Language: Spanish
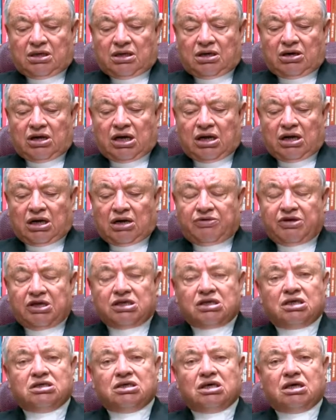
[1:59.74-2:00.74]
Ahora, la
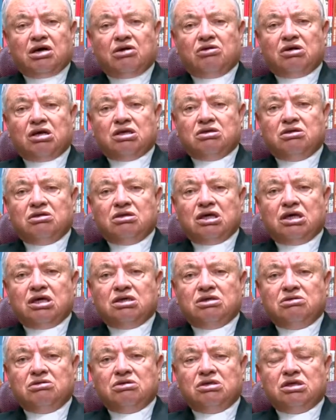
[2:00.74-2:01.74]
fiesta del Sagrado Corazón de
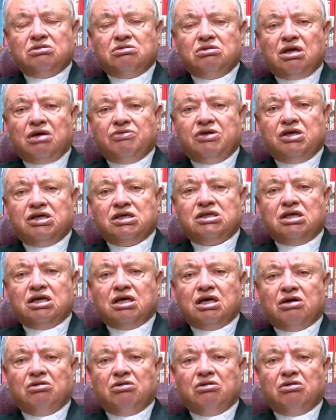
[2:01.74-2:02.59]
Jesús es una fiesta que